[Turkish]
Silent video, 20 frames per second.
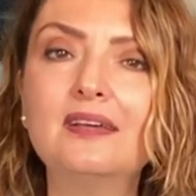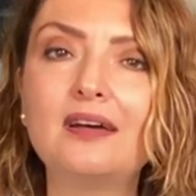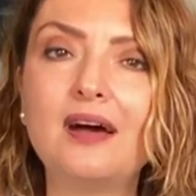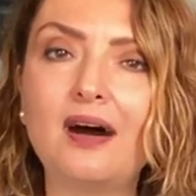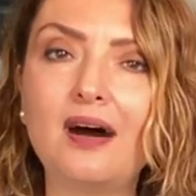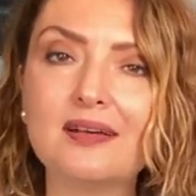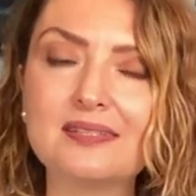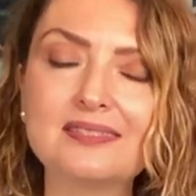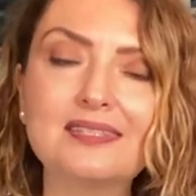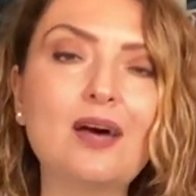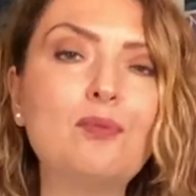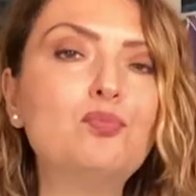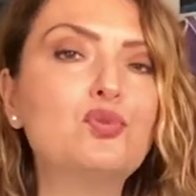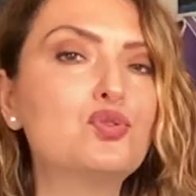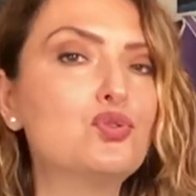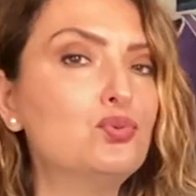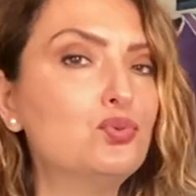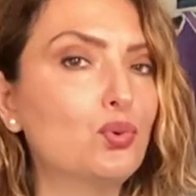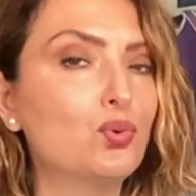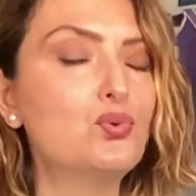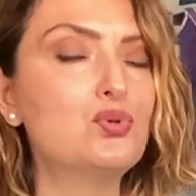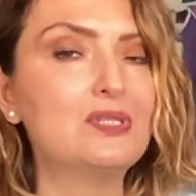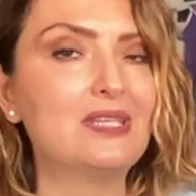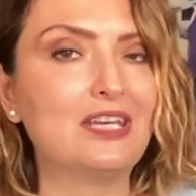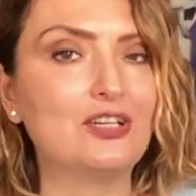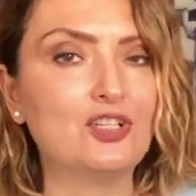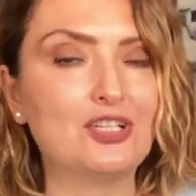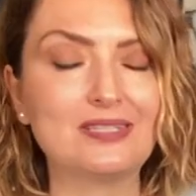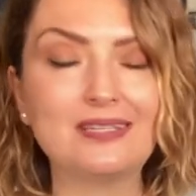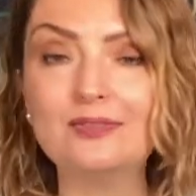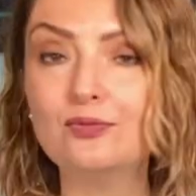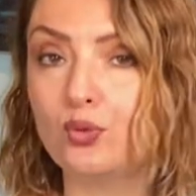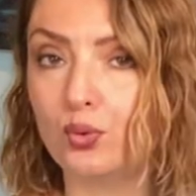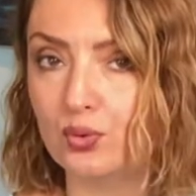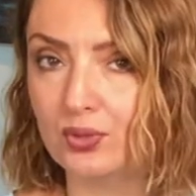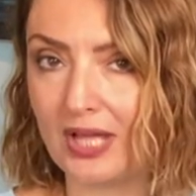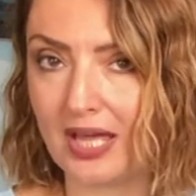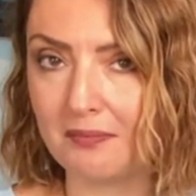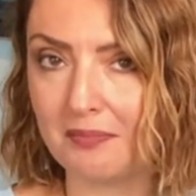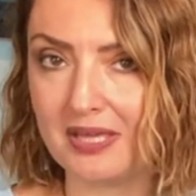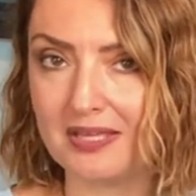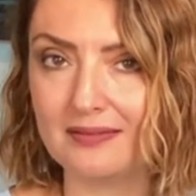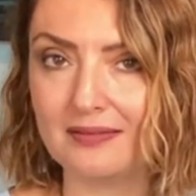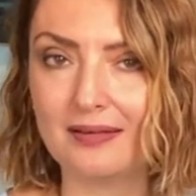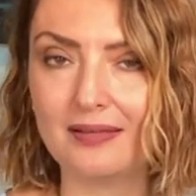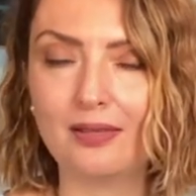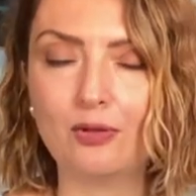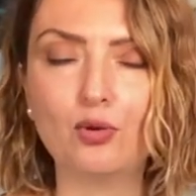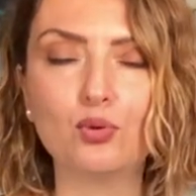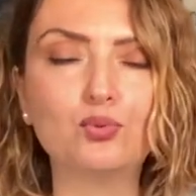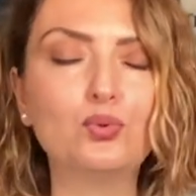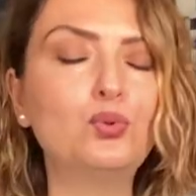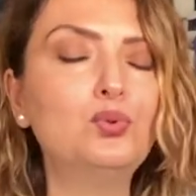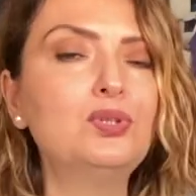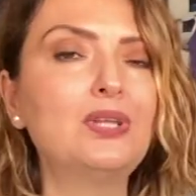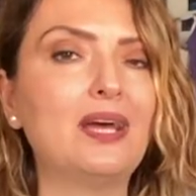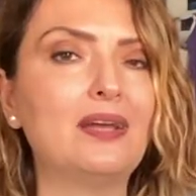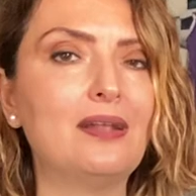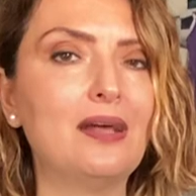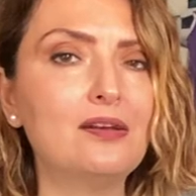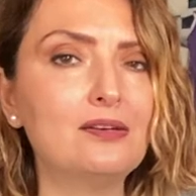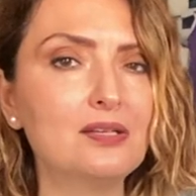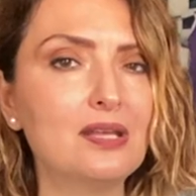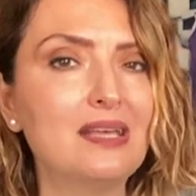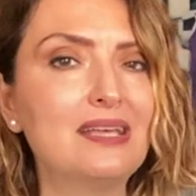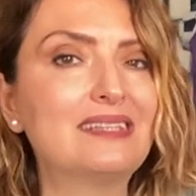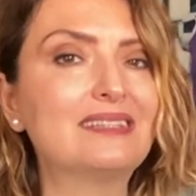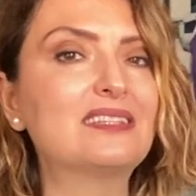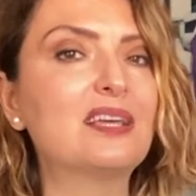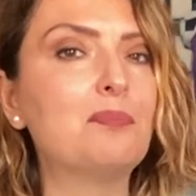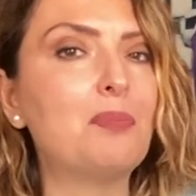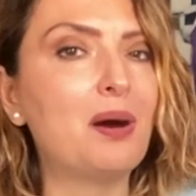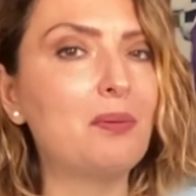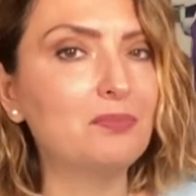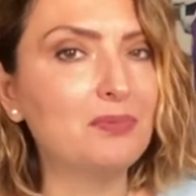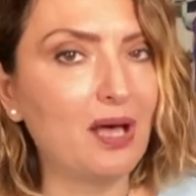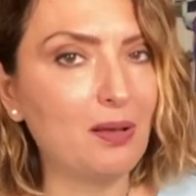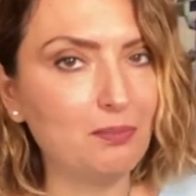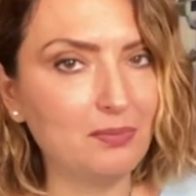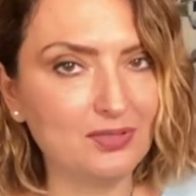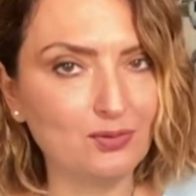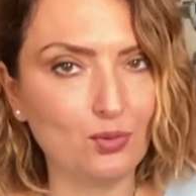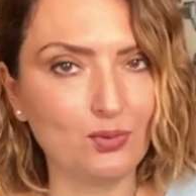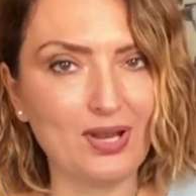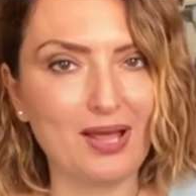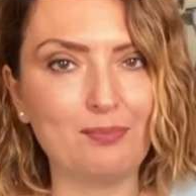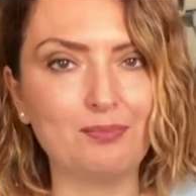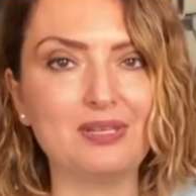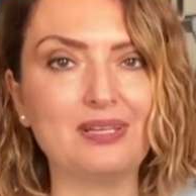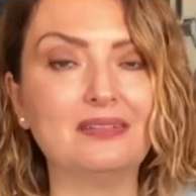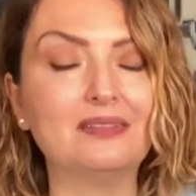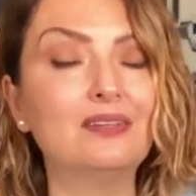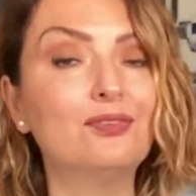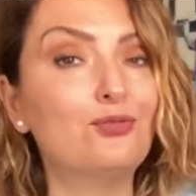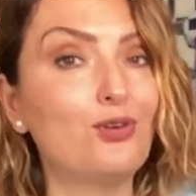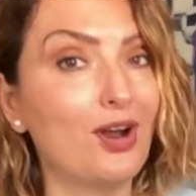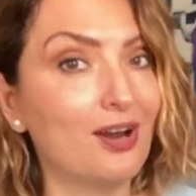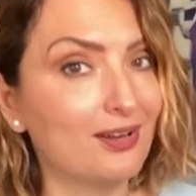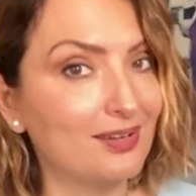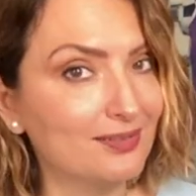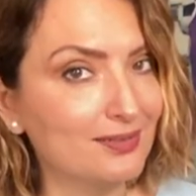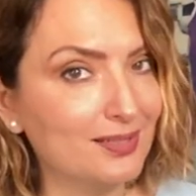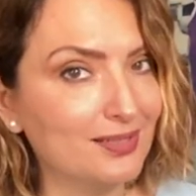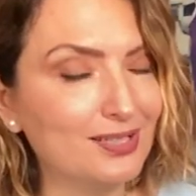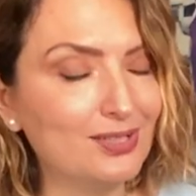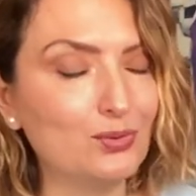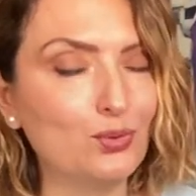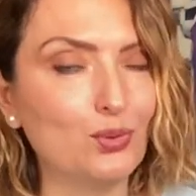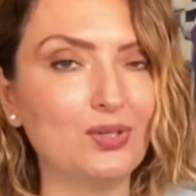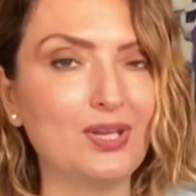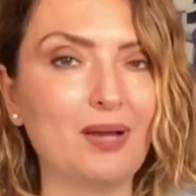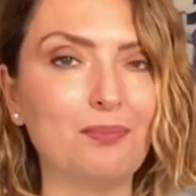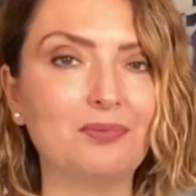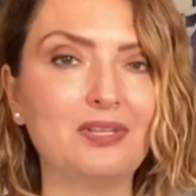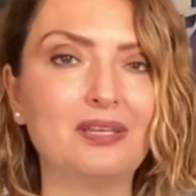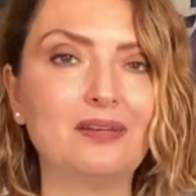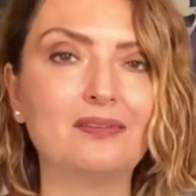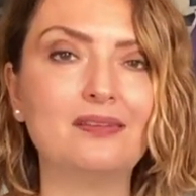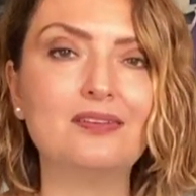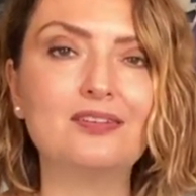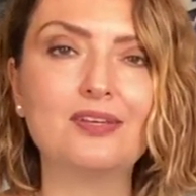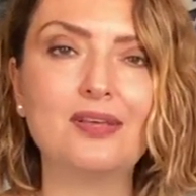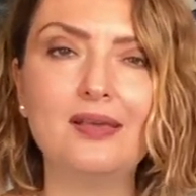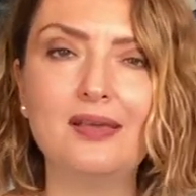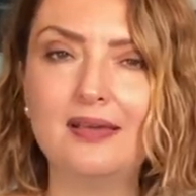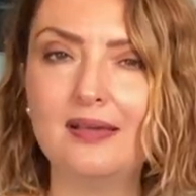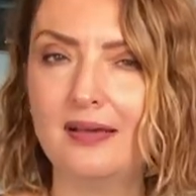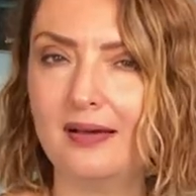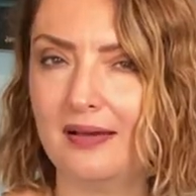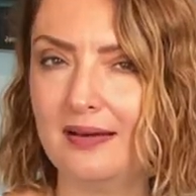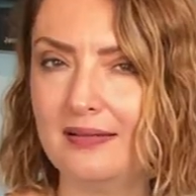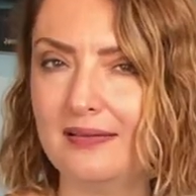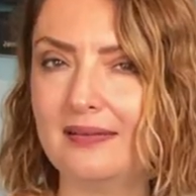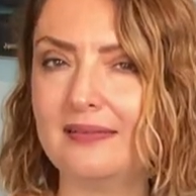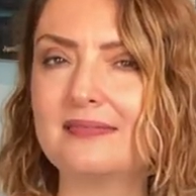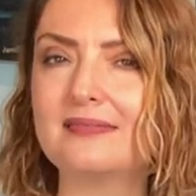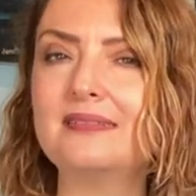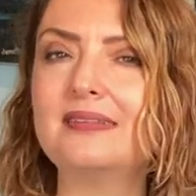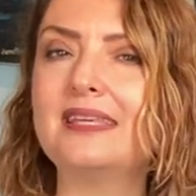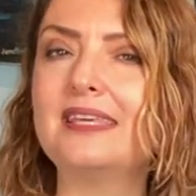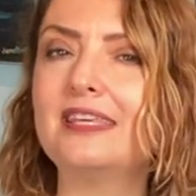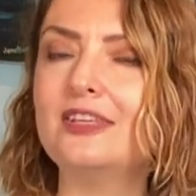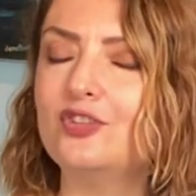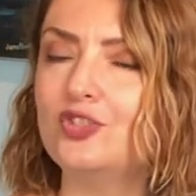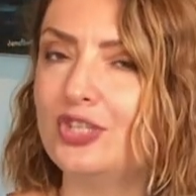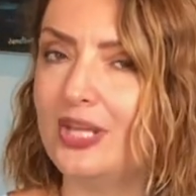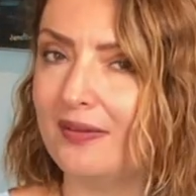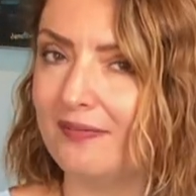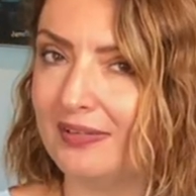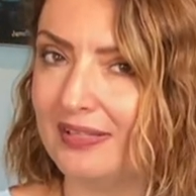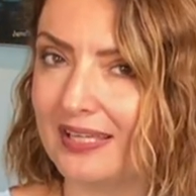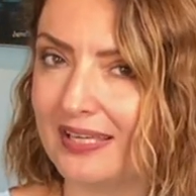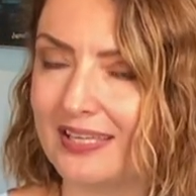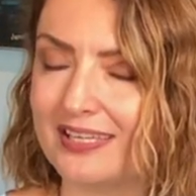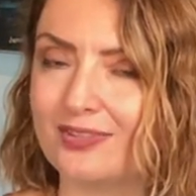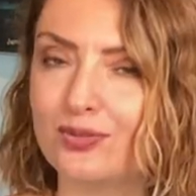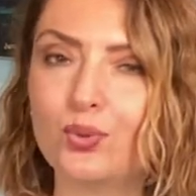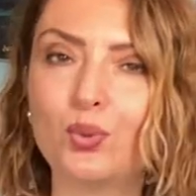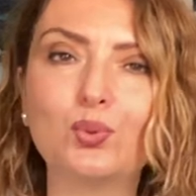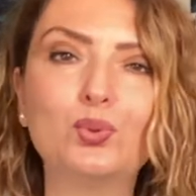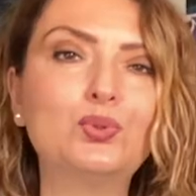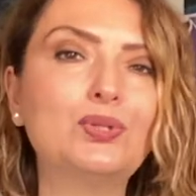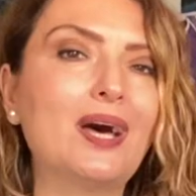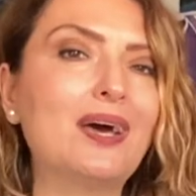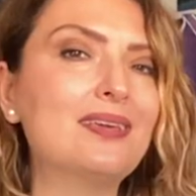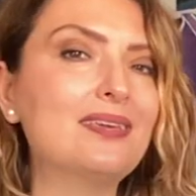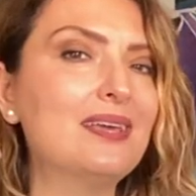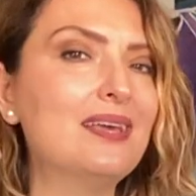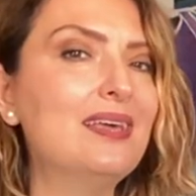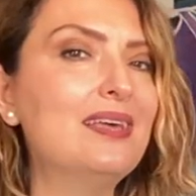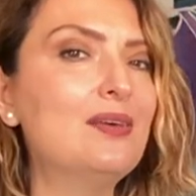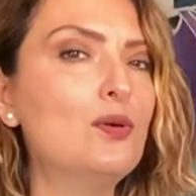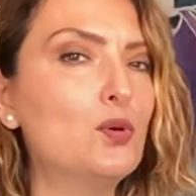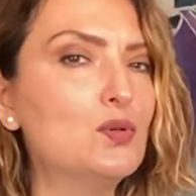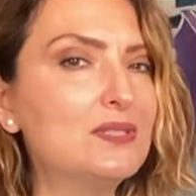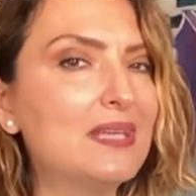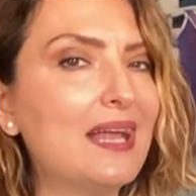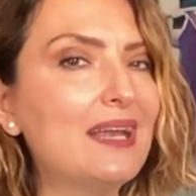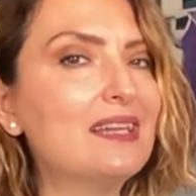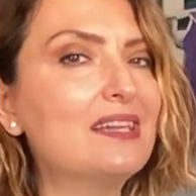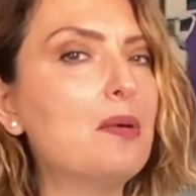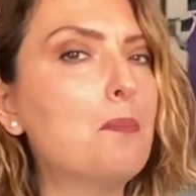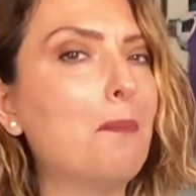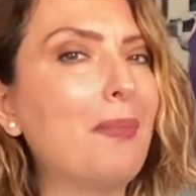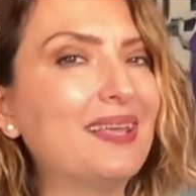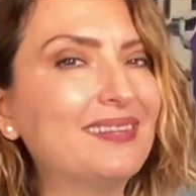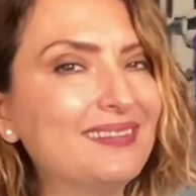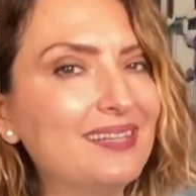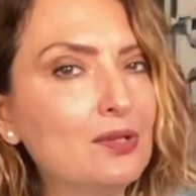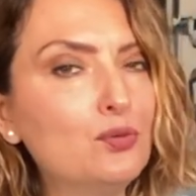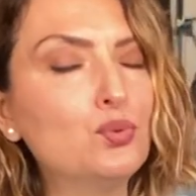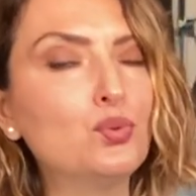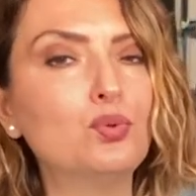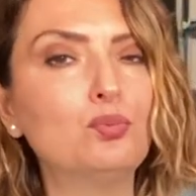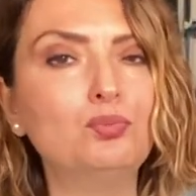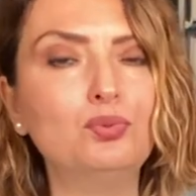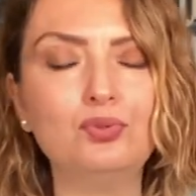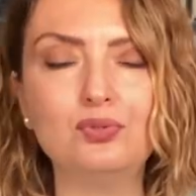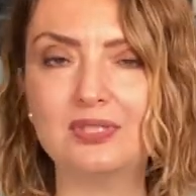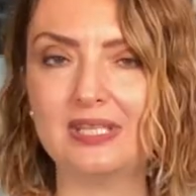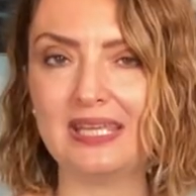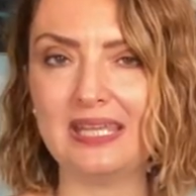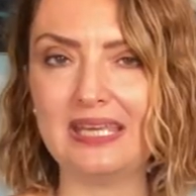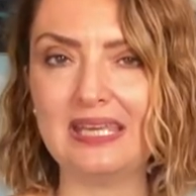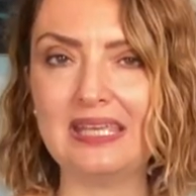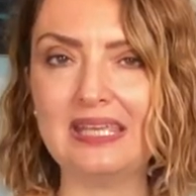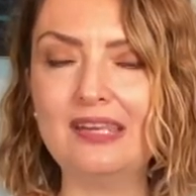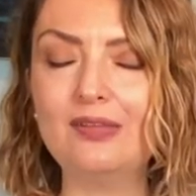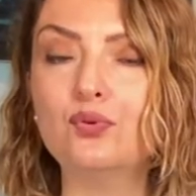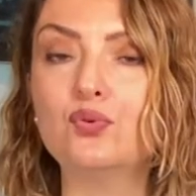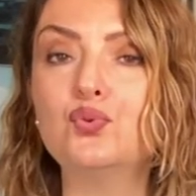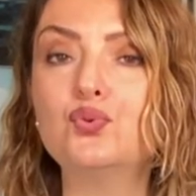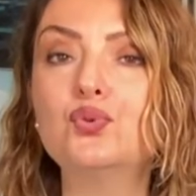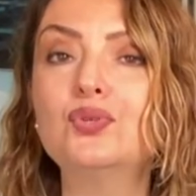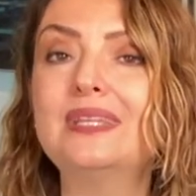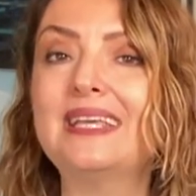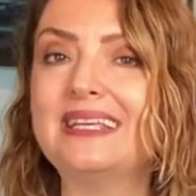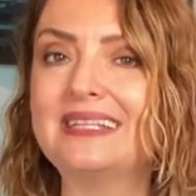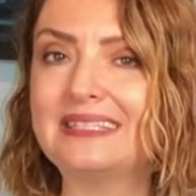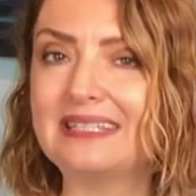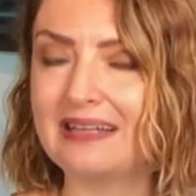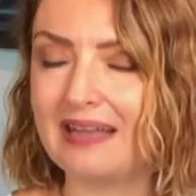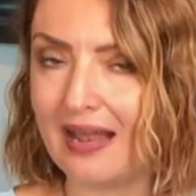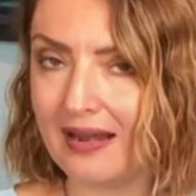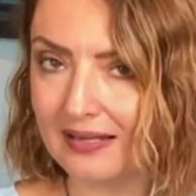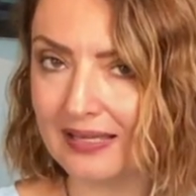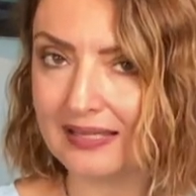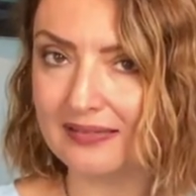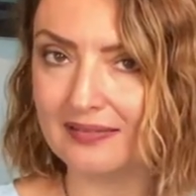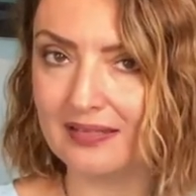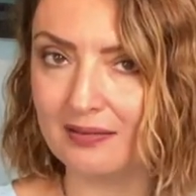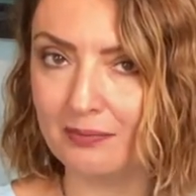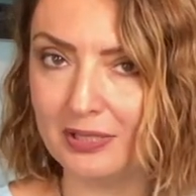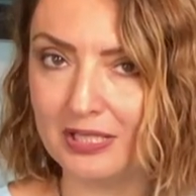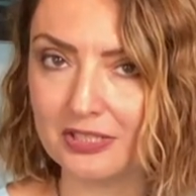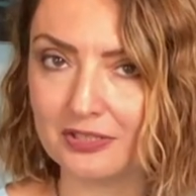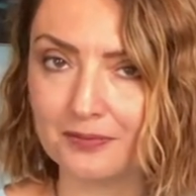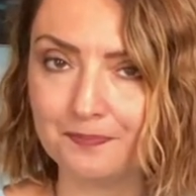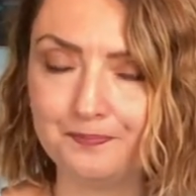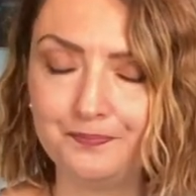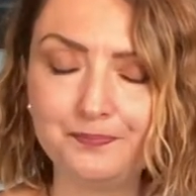Aslan Burcu'nun 9 derecesinde Dolunay meydana geliyor. Dolunaylar tamamlanma dönemleridir, farkındalık dönemleridir. Haritanızın ikinci evindeki Dolunay özellikle maddi durumunuzla ilgili güçlü tesirler getirebilir.